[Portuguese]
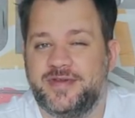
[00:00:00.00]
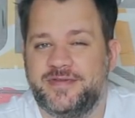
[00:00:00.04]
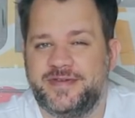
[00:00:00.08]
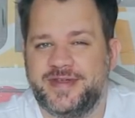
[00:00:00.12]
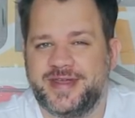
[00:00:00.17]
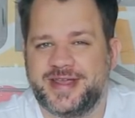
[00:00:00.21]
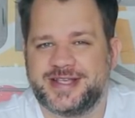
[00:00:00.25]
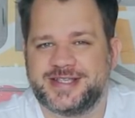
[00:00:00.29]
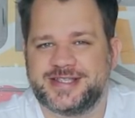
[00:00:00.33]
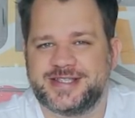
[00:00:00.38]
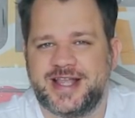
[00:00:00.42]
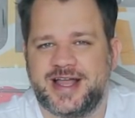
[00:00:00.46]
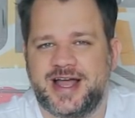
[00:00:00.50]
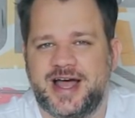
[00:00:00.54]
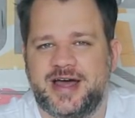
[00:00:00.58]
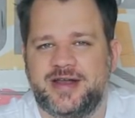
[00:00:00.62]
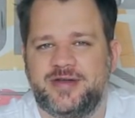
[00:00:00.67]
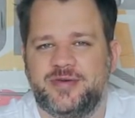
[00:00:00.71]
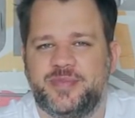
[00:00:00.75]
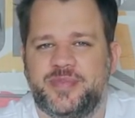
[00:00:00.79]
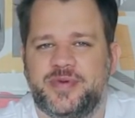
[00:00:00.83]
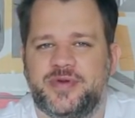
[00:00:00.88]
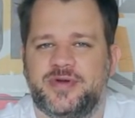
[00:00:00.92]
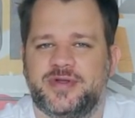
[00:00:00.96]
que fica esse
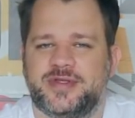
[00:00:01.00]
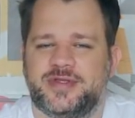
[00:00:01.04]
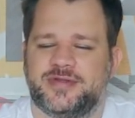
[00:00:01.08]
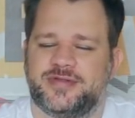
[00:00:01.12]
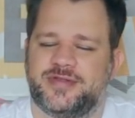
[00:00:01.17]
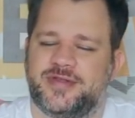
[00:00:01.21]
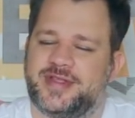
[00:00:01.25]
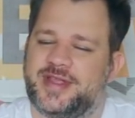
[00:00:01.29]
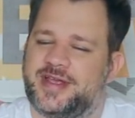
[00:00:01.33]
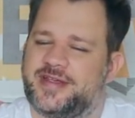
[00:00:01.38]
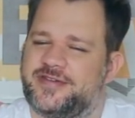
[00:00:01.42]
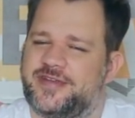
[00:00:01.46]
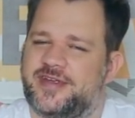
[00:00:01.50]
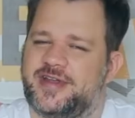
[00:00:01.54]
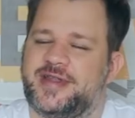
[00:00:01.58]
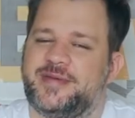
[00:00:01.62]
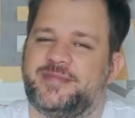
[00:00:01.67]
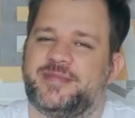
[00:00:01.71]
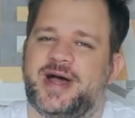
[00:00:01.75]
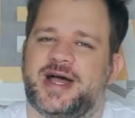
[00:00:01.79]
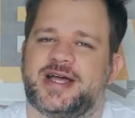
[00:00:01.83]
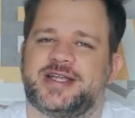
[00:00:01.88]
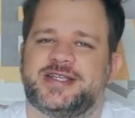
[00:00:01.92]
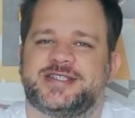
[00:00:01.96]
terrário pronto, eu estou deixando
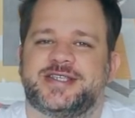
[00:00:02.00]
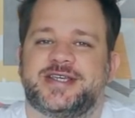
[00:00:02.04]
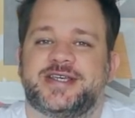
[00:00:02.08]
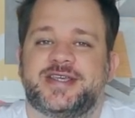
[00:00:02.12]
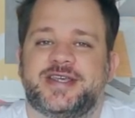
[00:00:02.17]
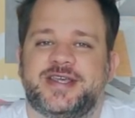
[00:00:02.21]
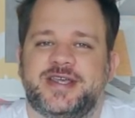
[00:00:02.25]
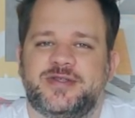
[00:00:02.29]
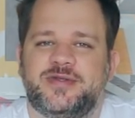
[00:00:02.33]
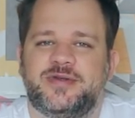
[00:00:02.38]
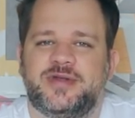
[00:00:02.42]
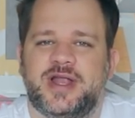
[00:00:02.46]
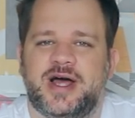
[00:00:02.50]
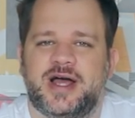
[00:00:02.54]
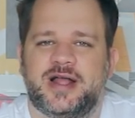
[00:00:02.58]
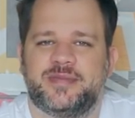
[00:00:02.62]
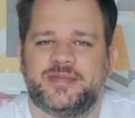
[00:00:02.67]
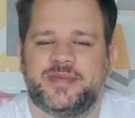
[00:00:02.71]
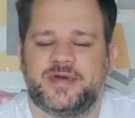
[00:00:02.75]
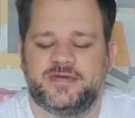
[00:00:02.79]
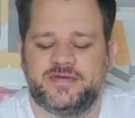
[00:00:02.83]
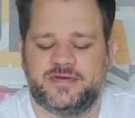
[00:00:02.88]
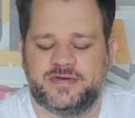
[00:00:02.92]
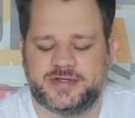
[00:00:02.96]
imagens aqui do
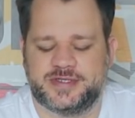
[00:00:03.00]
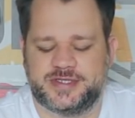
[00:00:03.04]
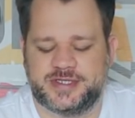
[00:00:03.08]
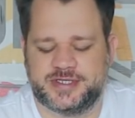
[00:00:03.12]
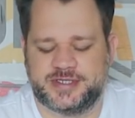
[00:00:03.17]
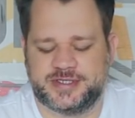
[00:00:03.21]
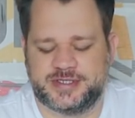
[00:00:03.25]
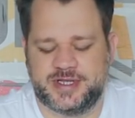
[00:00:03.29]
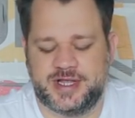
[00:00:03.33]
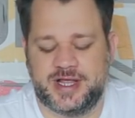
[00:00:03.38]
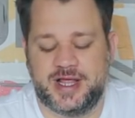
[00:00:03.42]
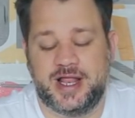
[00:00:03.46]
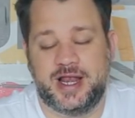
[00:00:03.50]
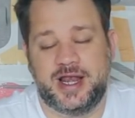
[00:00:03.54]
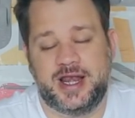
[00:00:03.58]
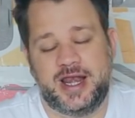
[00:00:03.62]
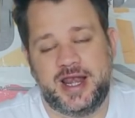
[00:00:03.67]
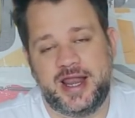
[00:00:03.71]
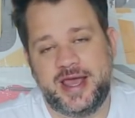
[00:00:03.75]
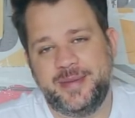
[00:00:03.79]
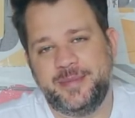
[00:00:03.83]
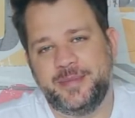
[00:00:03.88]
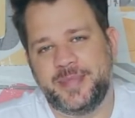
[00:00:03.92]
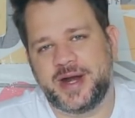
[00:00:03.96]
lado para vocês.
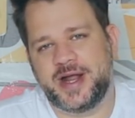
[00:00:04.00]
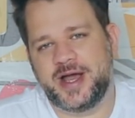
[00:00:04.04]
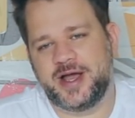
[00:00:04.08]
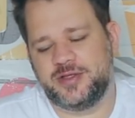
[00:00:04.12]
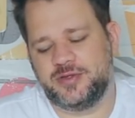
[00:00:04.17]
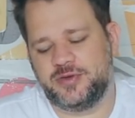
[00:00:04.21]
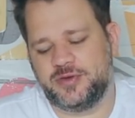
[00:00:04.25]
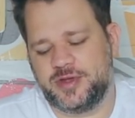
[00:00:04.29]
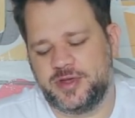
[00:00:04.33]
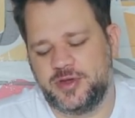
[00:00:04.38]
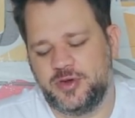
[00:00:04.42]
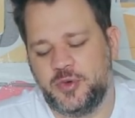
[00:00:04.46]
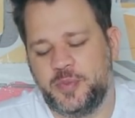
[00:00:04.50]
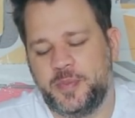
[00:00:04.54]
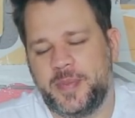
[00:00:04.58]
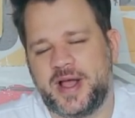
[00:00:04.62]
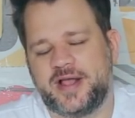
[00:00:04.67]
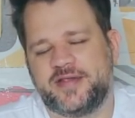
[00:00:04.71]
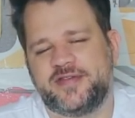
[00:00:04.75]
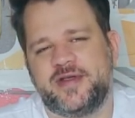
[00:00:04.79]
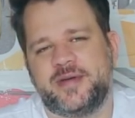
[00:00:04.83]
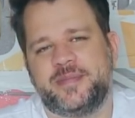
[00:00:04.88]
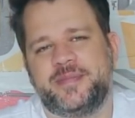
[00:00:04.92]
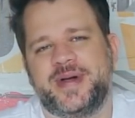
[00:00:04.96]
Lembrando que o
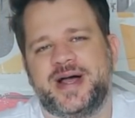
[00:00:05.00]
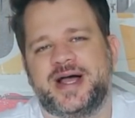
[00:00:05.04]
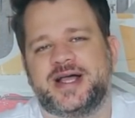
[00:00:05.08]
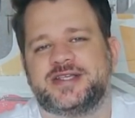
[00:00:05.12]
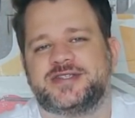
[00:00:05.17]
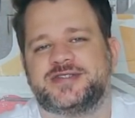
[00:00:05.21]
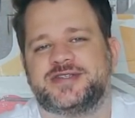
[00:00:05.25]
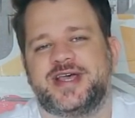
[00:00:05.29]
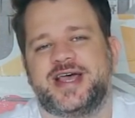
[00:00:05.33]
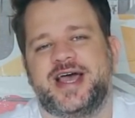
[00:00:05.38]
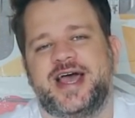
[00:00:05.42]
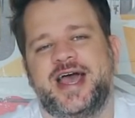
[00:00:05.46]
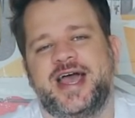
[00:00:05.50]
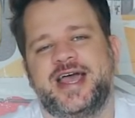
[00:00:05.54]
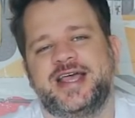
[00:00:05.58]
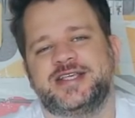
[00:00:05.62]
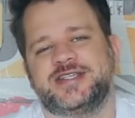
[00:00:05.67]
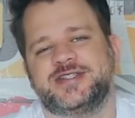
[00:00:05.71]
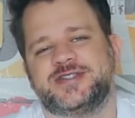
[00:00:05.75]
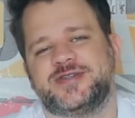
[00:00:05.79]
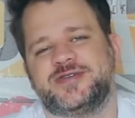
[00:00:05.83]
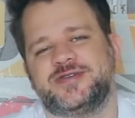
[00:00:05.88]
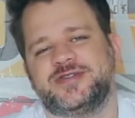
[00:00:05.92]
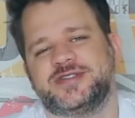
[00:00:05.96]
passo a passo é
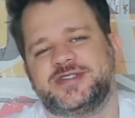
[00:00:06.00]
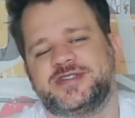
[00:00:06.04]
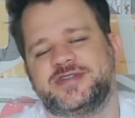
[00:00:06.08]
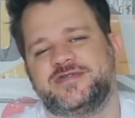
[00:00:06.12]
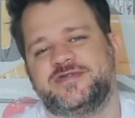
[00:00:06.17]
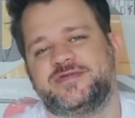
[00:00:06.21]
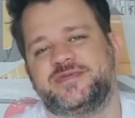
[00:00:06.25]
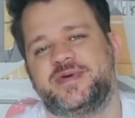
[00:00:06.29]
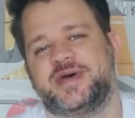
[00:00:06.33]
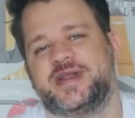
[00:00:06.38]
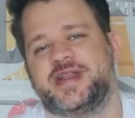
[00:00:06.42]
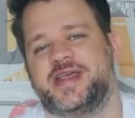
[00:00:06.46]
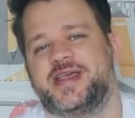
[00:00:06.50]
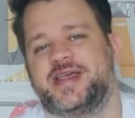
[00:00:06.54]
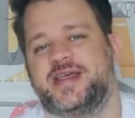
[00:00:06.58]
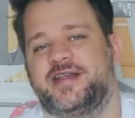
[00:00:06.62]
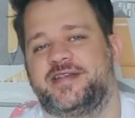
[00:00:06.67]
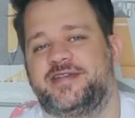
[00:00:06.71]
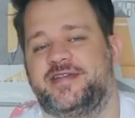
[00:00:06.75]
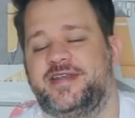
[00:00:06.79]
exclusivo para quem é